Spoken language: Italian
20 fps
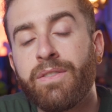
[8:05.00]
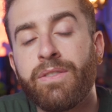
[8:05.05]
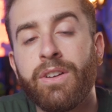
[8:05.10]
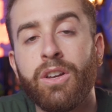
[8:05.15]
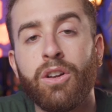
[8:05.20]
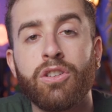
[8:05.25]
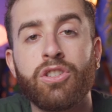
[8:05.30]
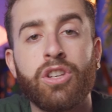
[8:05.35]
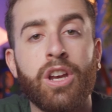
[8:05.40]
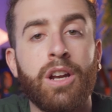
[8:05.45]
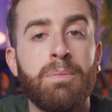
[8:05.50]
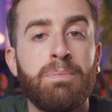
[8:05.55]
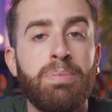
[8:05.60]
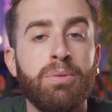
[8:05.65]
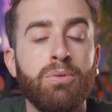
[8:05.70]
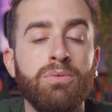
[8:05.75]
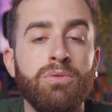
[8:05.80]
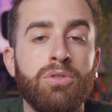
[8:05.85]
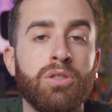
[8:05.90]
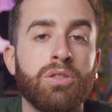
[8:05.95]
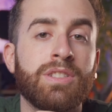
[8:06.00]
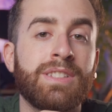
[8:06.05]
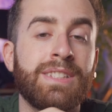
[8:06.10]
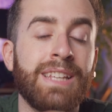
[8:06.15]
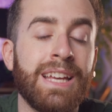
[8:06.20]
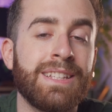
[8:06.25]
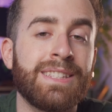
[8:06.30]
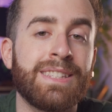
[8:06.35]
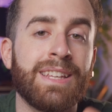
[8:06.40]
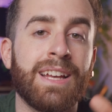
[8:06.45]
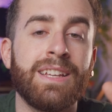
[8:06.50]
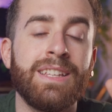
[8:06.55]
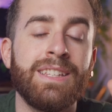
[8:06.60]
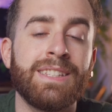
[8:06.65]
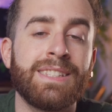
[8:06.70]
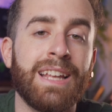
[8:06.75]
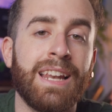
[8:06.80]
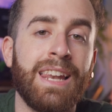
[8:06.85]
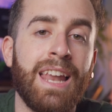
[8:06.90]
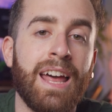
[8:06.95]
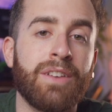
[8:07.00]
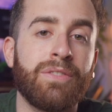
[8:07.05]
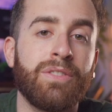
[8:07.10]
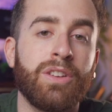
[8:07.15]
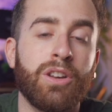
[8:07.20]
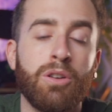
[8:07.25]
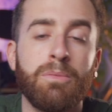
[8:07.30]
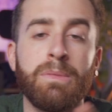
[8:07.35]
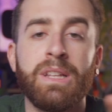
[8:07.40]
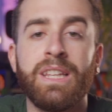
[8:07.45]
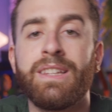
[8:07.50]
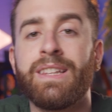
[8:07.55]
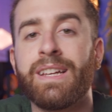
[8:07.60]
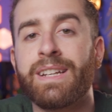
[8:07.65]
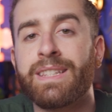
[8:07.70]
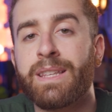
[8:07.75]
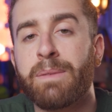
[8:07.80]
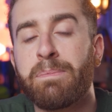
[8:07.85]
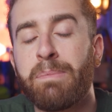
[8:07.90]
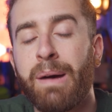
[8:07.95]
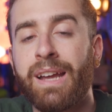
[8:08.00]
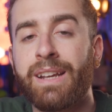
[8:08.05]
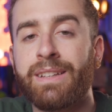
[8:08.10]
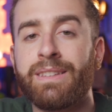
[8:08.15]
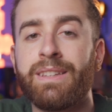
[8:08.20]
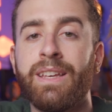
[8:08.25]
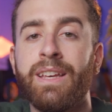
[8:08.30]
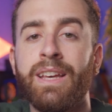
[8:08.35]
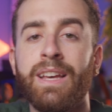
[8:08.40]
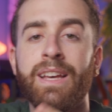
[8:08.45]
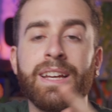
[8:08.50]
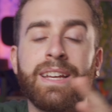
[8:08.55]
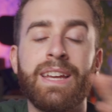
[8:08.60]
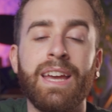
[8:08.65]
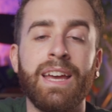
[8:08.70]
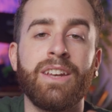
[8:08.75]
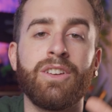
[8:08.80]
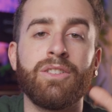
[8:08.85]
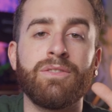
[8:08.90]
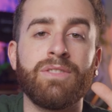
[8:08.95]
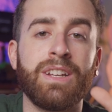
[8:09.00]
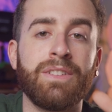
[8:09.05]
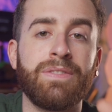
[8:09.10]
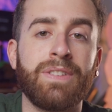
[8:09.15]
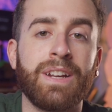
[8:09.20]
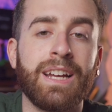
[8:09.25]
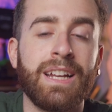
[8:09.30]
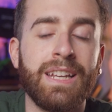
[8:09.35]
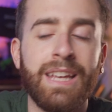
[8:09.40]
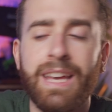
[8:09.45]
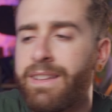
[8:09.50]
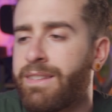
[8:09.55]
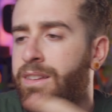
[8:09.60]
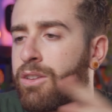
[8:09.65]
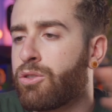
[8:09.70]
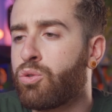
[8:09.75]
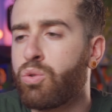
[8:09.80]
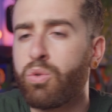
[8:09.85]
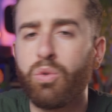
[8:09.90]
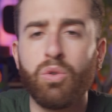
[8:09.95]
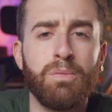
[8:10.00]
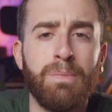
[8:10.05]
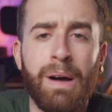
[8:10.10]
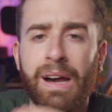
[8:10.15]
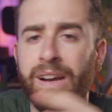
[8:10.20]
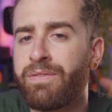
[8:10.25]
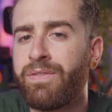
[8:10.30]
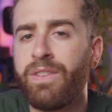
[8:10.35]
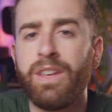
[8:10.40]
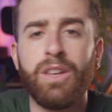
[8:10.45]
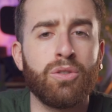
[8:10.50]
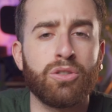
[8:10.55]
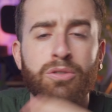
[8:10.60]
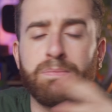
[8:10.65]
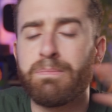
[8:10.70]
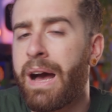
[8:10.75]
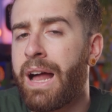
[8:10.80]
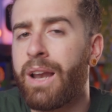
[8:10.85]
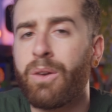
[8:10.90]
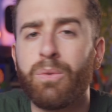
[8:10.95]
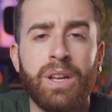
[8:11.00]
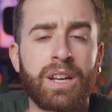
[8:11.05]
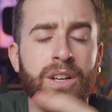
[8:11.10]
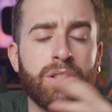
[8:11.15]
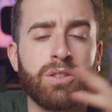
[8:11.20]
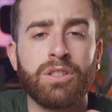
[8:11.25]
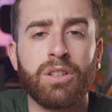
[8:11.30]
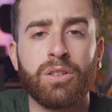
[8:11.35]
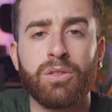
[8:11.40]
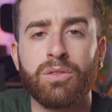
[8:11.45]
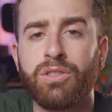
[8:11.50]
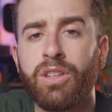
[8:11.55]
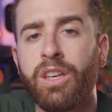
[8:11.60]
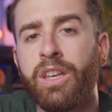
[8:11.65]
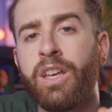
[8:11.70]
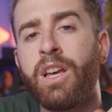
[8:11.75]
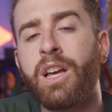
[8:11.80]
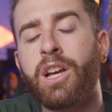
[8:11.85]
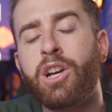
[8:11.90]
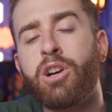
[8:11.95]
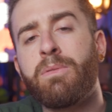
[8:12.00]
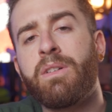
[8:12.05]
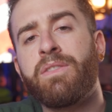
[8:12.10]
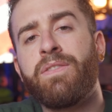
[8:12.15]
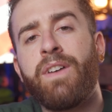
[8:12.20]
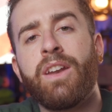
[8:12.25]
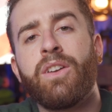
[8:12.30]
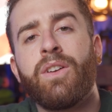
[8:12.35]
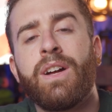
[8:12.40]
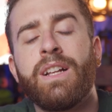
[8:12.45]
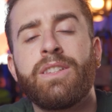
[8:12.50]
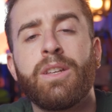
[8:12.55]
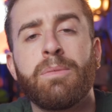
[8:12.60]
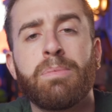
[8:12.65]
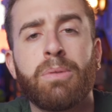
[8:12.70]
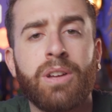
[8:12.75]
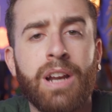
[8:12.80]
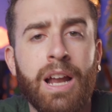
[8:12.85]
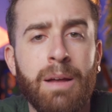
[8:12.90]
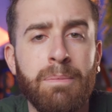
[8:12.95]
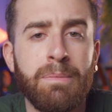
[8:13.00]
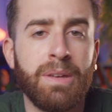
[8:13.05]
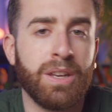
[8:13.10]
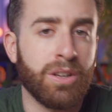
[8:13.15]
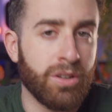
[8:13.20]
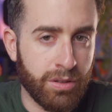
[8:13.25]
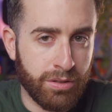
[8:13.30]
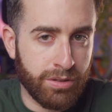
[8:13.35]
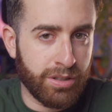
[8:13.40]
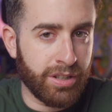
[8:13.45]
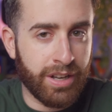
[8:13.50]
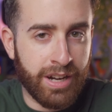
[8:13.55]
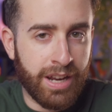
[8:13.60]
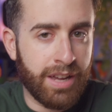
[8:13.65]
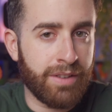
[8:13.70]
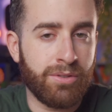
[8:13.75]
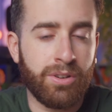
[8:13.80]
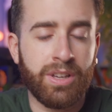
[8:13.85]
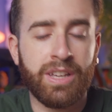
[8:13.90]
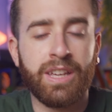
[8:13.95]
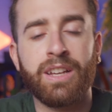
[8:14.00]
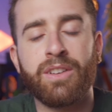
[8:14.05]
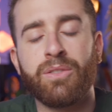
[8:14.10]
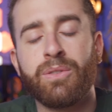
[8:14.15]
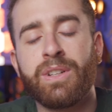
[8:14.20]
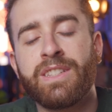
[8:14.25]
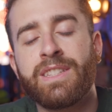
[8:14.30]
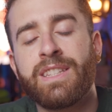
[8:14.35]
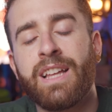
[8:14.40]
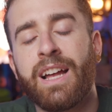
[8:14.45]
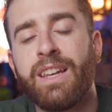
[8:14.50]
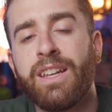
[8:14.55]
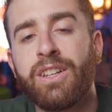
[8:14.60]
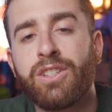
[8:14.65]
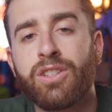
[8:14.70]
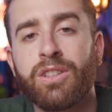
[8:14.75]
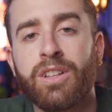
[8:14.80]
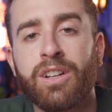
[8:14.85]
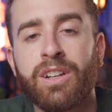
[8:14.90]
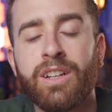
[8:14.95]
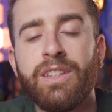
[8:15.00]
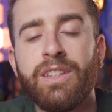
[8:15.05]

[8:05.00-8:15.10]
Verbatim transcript: veloce al punto, senza installarvi robe di terze parti che non ve ne frega niente, toolbar, virus, malware e cose così così come fanno altri programmi, non Revo e Geekon Installer, ci tengo a